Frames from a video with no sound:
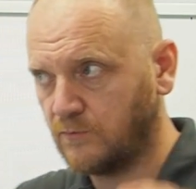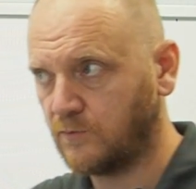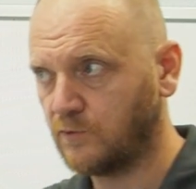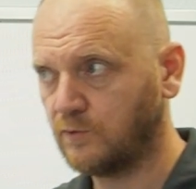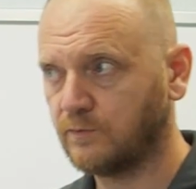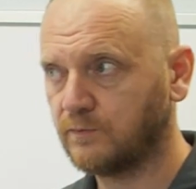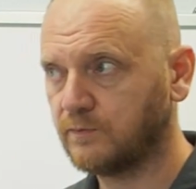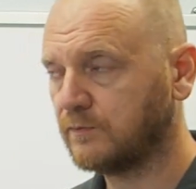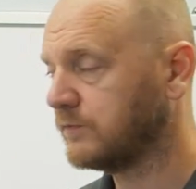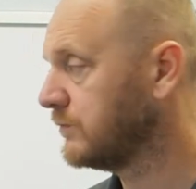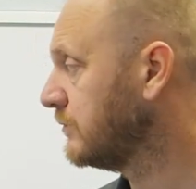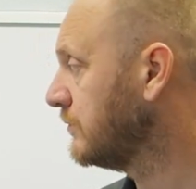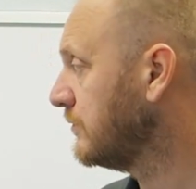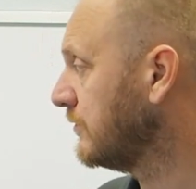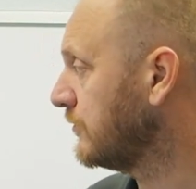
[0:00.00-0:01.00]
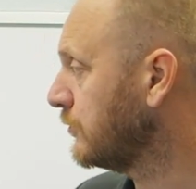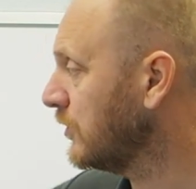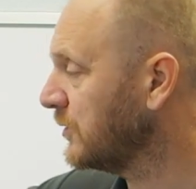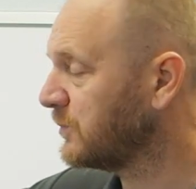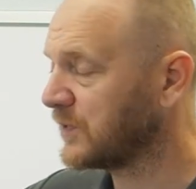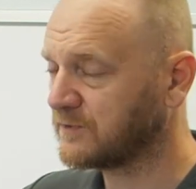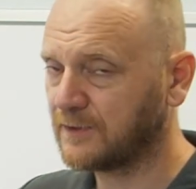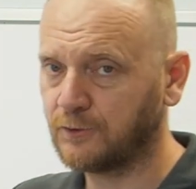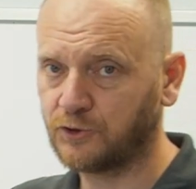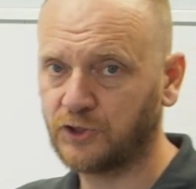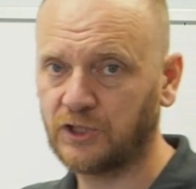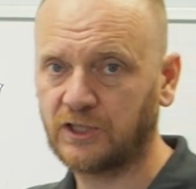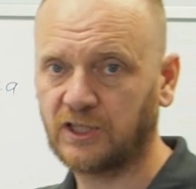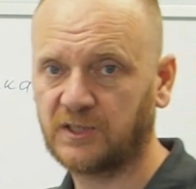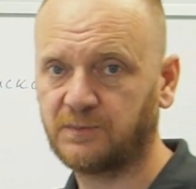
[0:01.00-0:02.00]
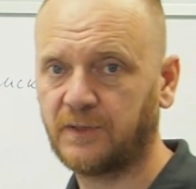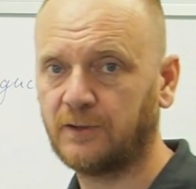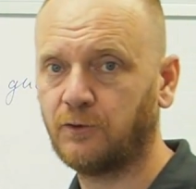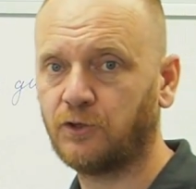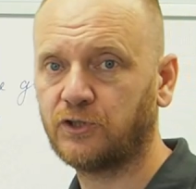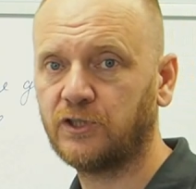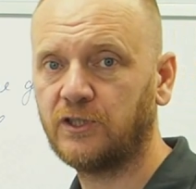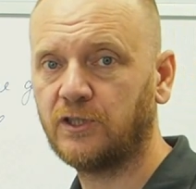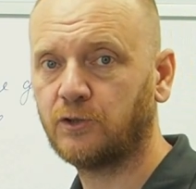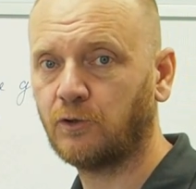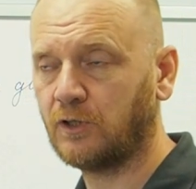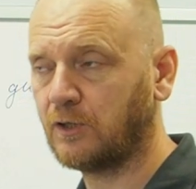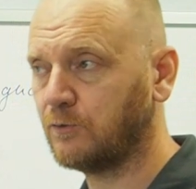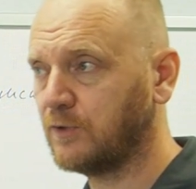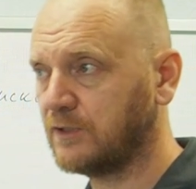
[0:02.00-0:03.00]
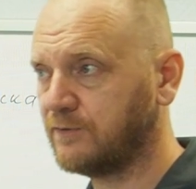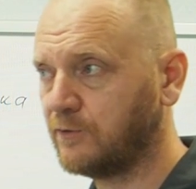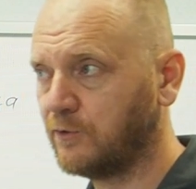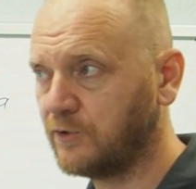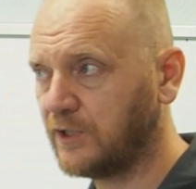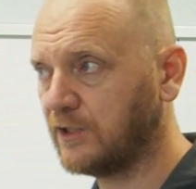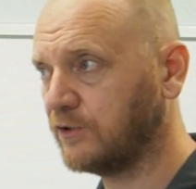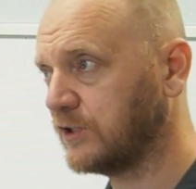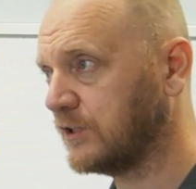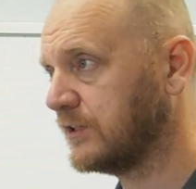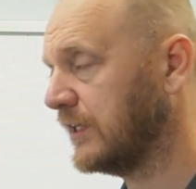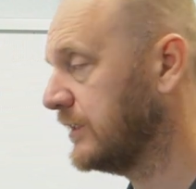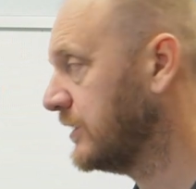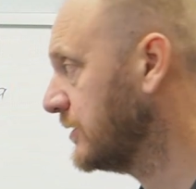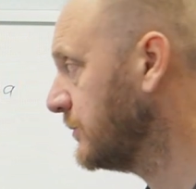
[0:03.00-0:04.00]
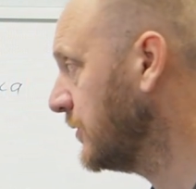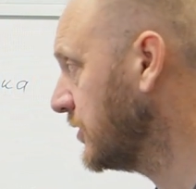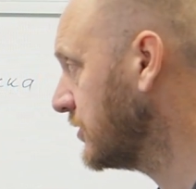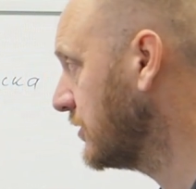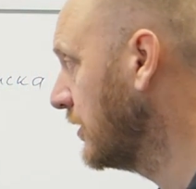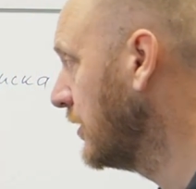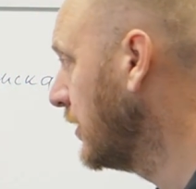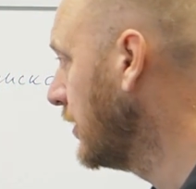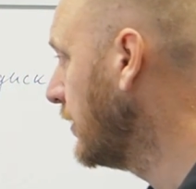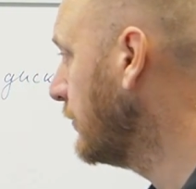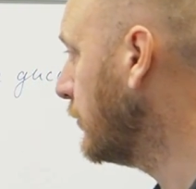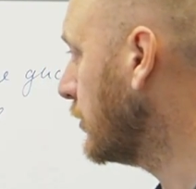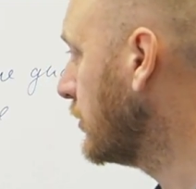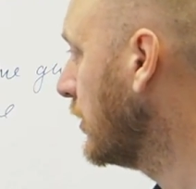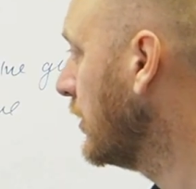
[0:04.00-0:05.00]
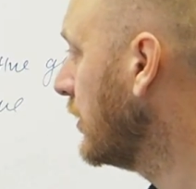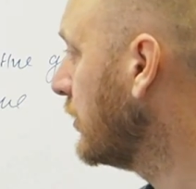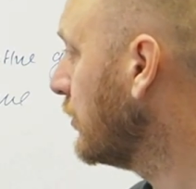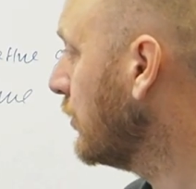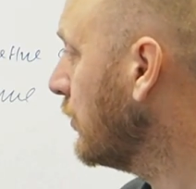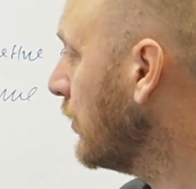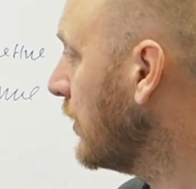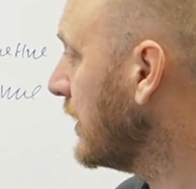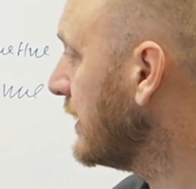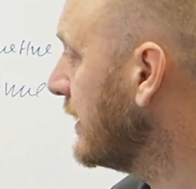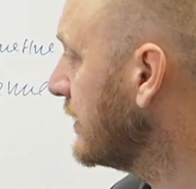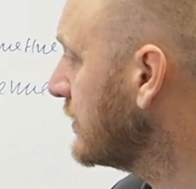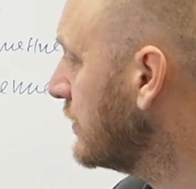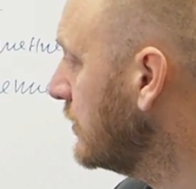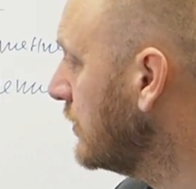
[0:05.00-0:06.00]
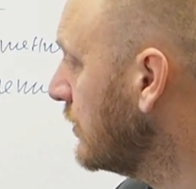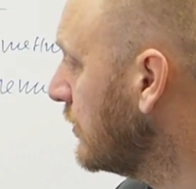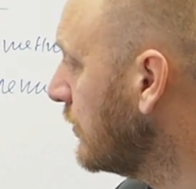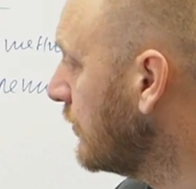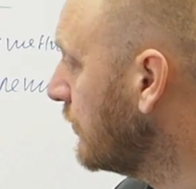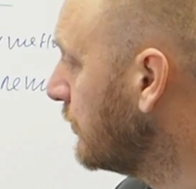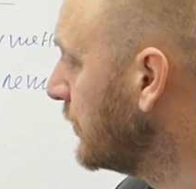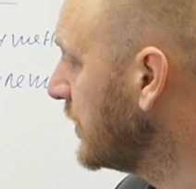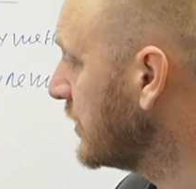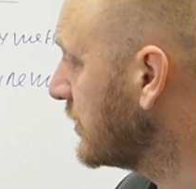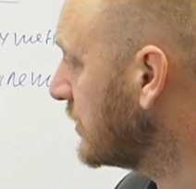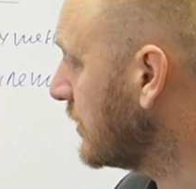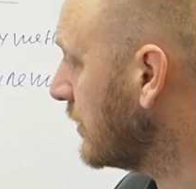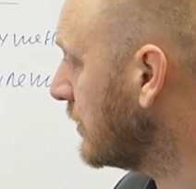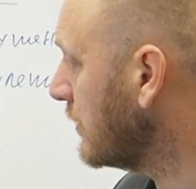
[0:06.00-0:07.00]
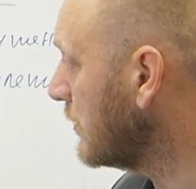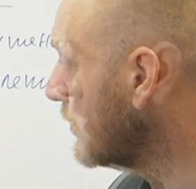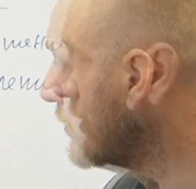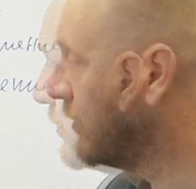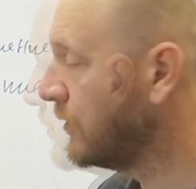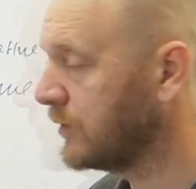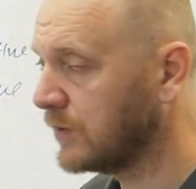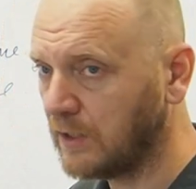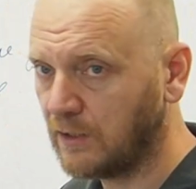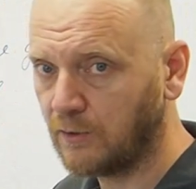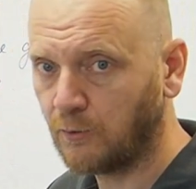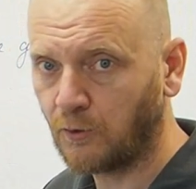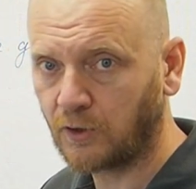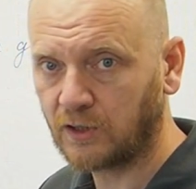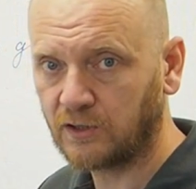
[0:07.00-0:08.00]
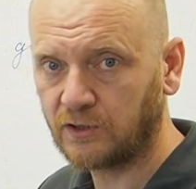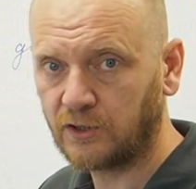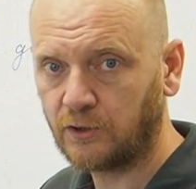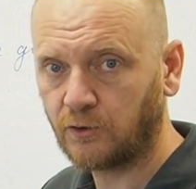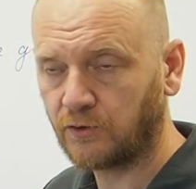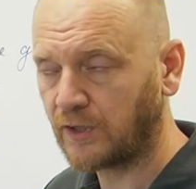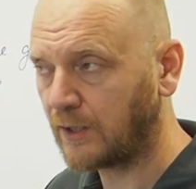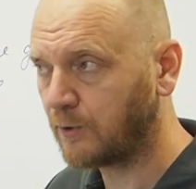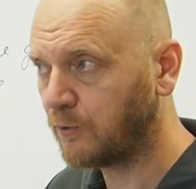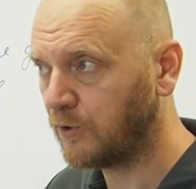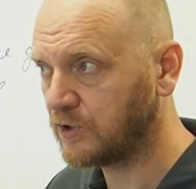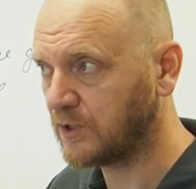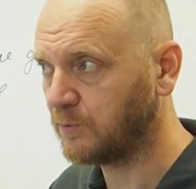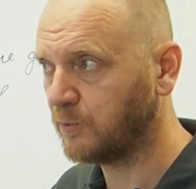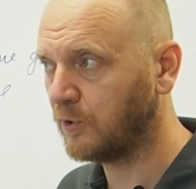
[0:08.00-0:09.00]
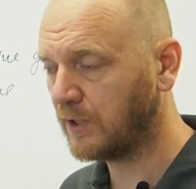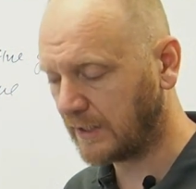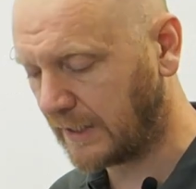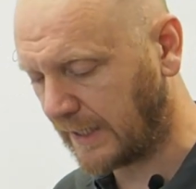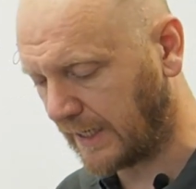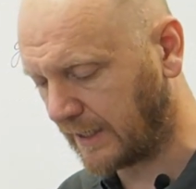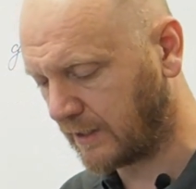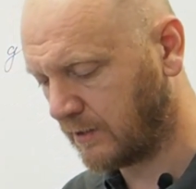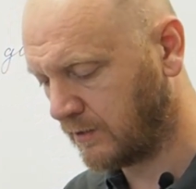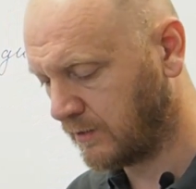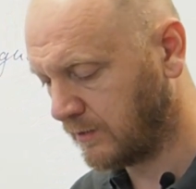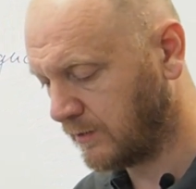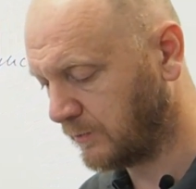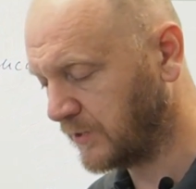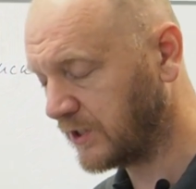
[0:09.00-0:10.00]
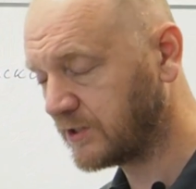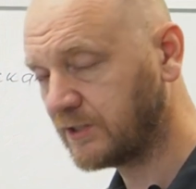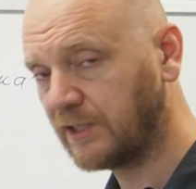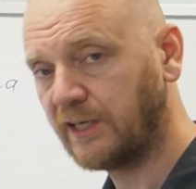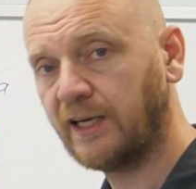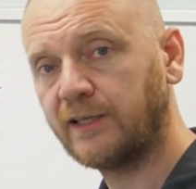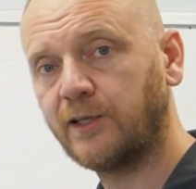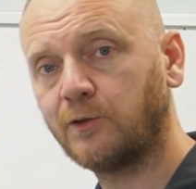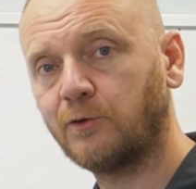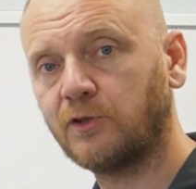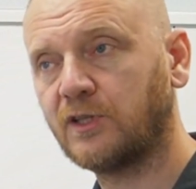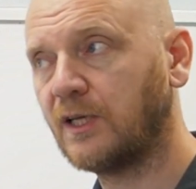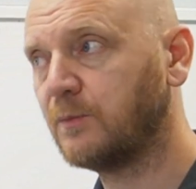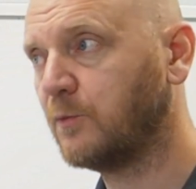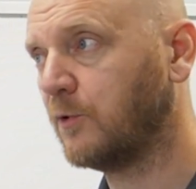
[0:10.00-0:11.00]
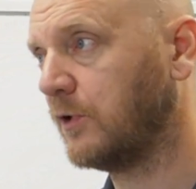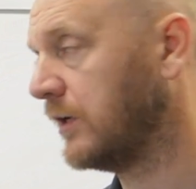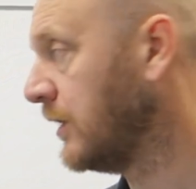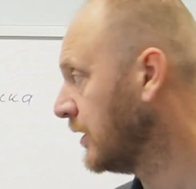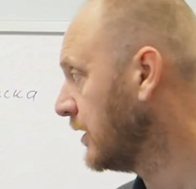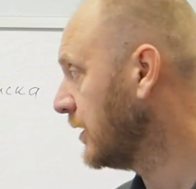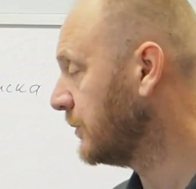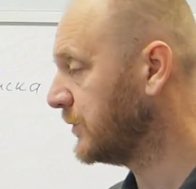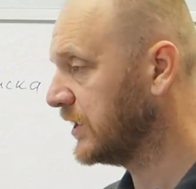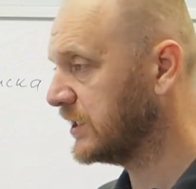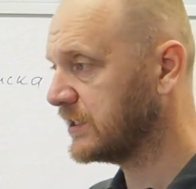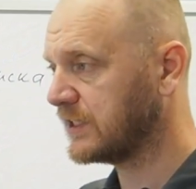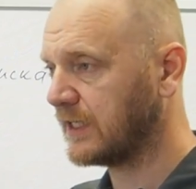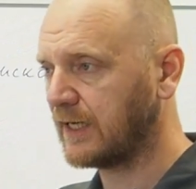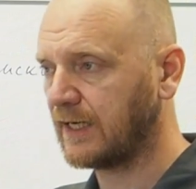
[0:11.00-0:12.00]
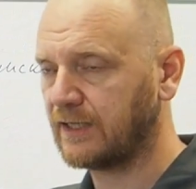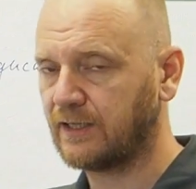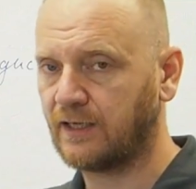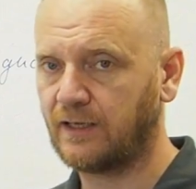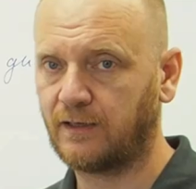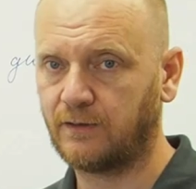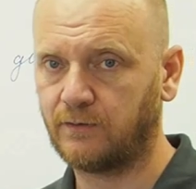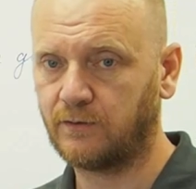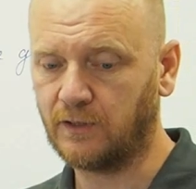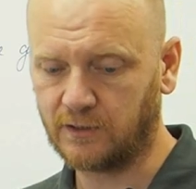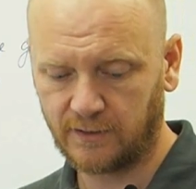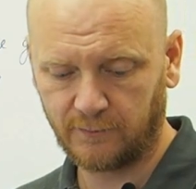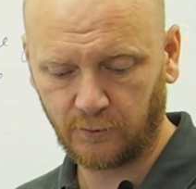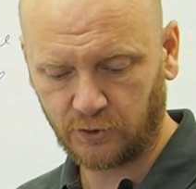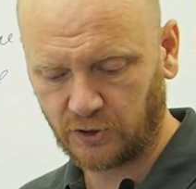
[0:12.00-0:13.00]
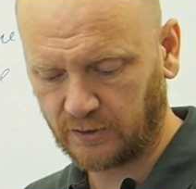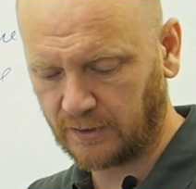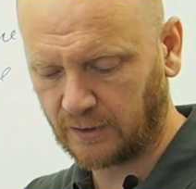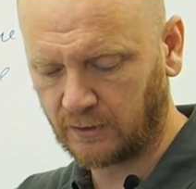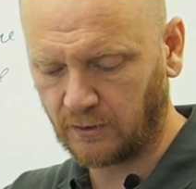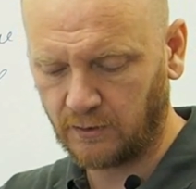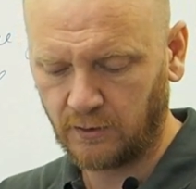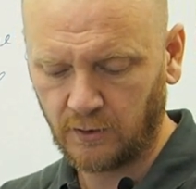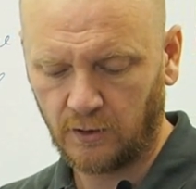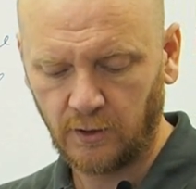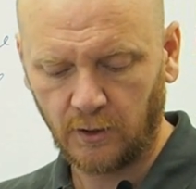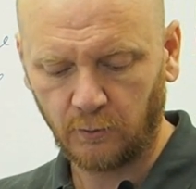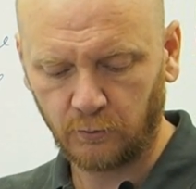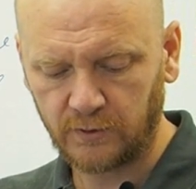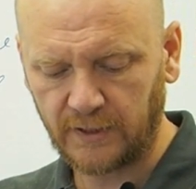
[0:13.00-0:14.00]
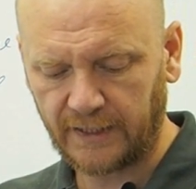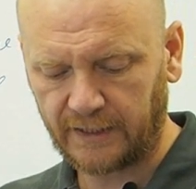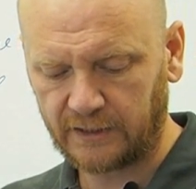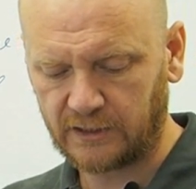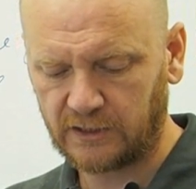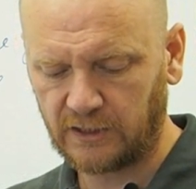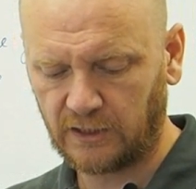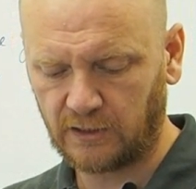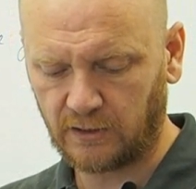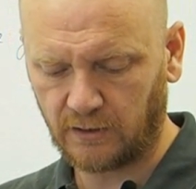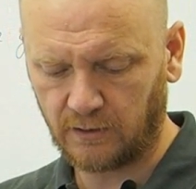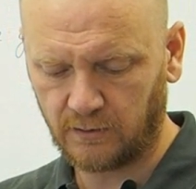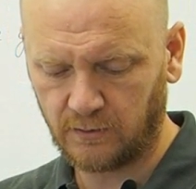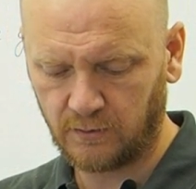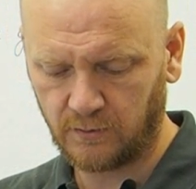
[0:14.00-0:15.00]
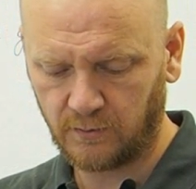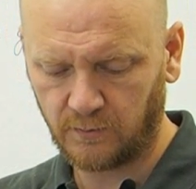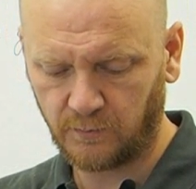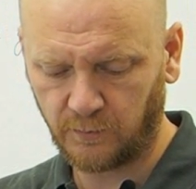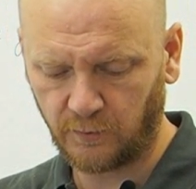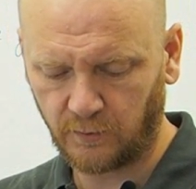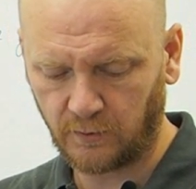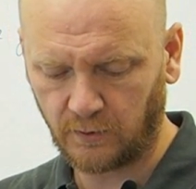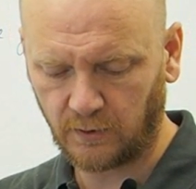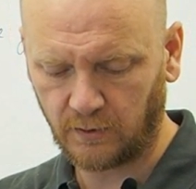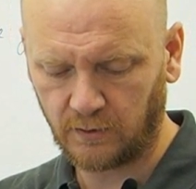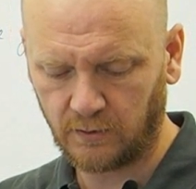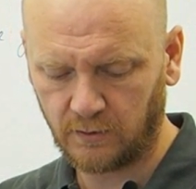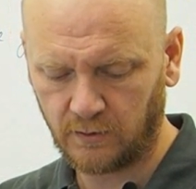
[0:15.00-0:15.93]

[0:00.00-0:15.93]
ну, вдоль позвоночника расположены, и не только. У нас все тело состоит из мышц. Вот. Но если в мышце или около нее находится боль, как мышца реагирует на боль? Мышца, она, если вот человека ударить сильно по